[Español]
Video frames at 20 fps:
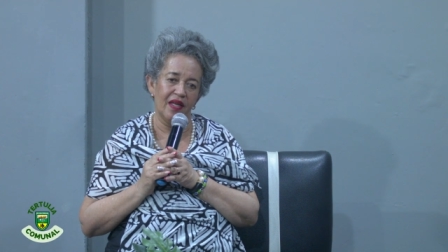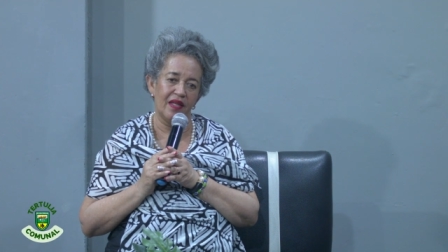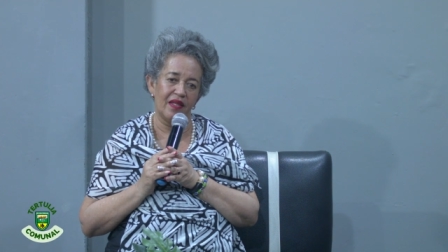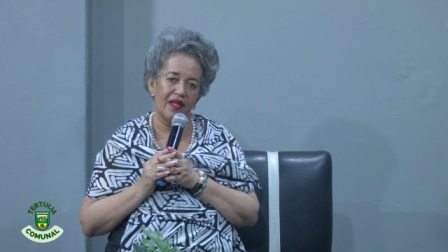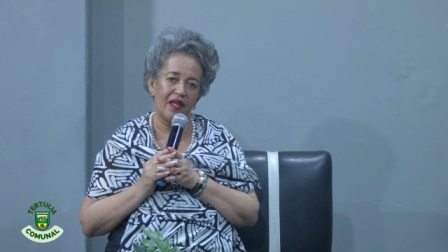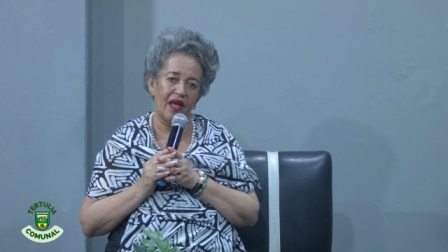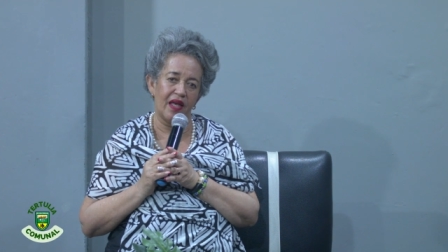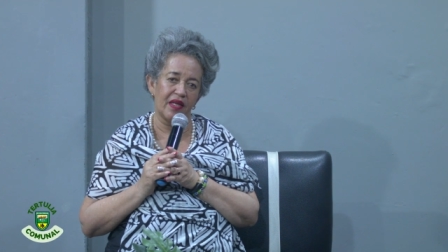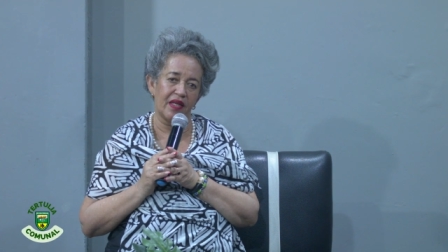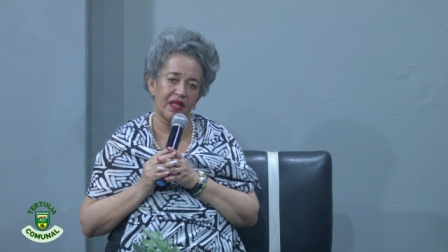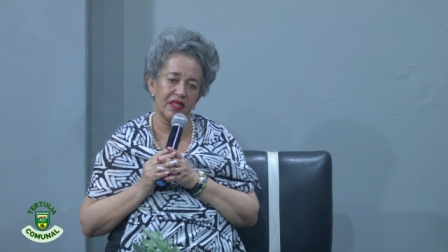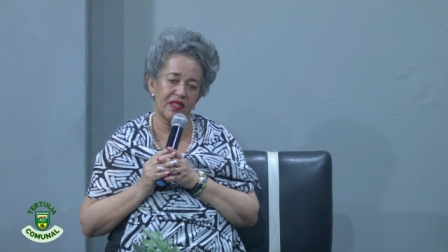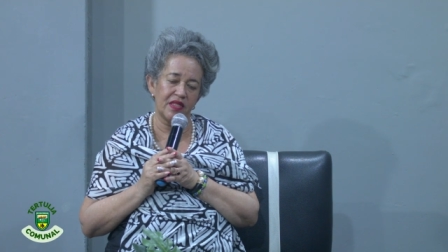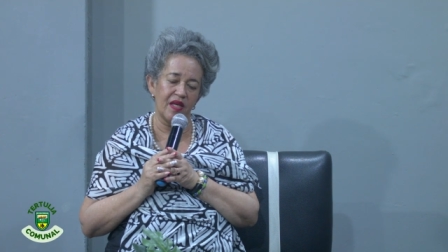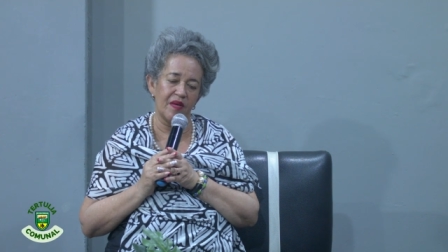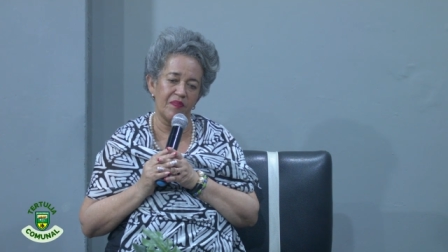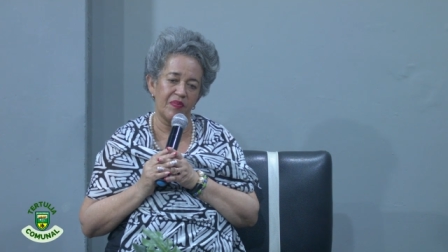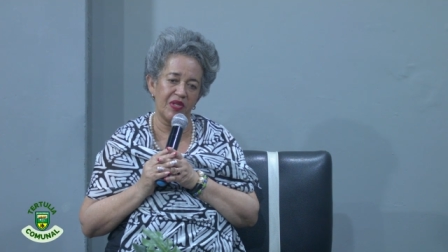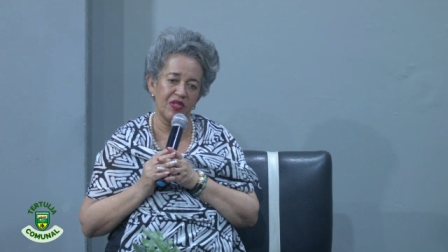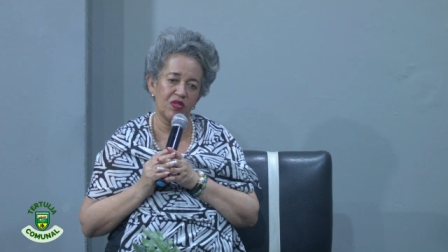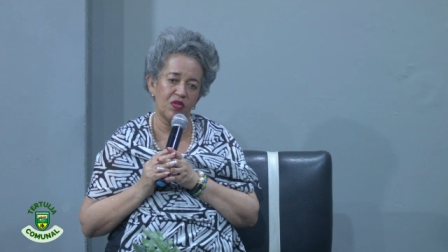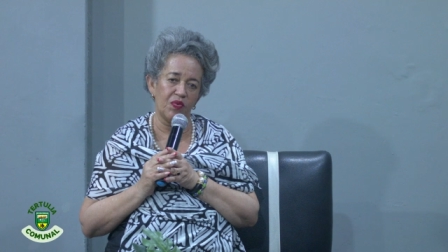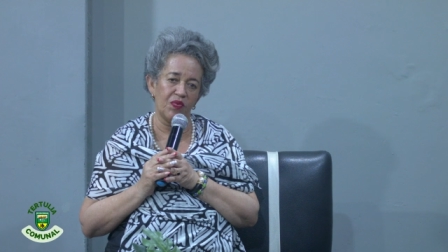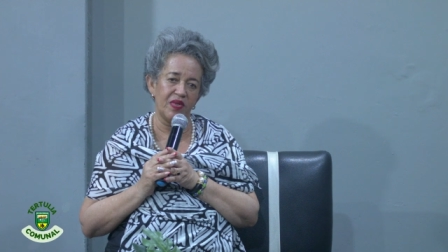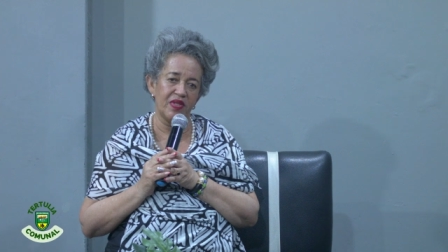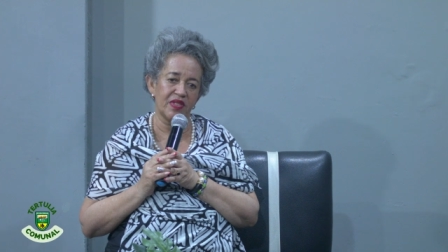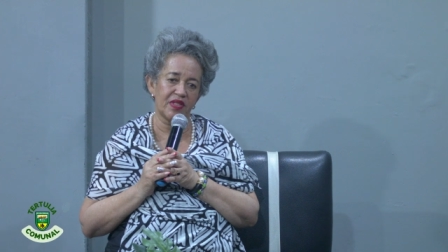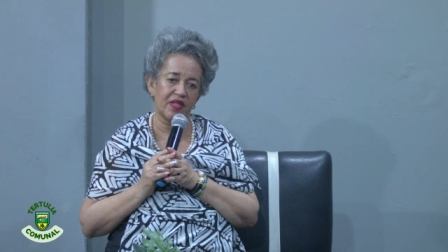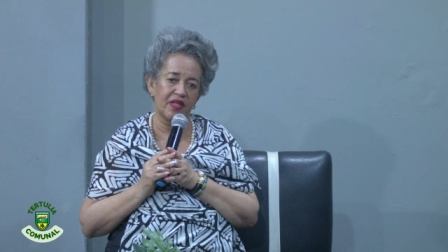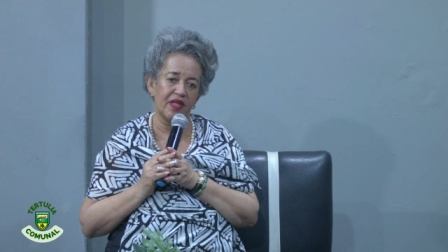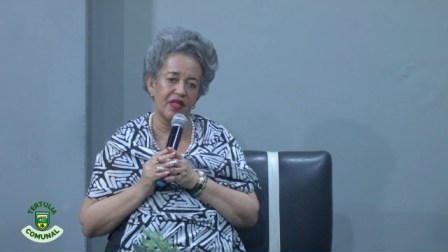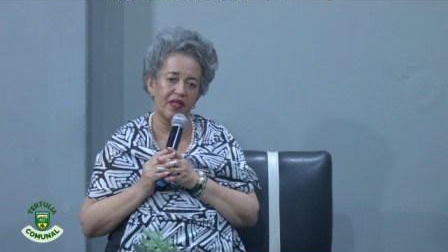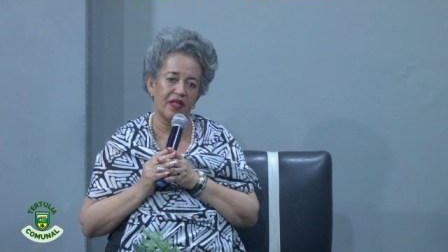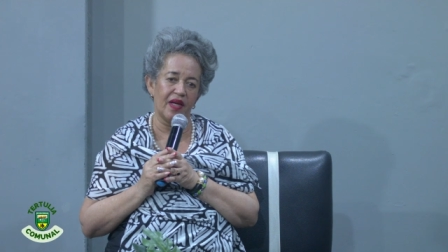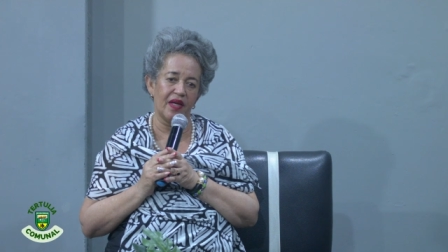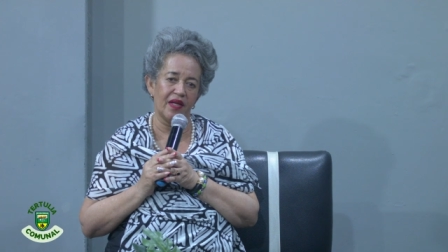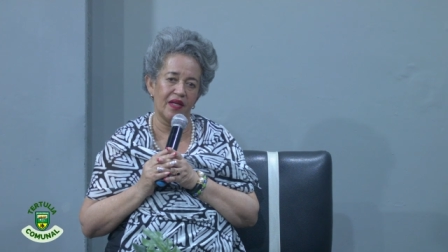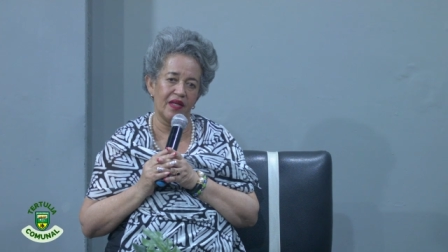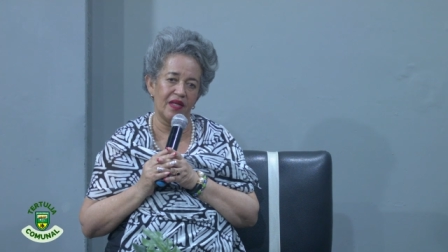De ahí que siempre estuve inscrita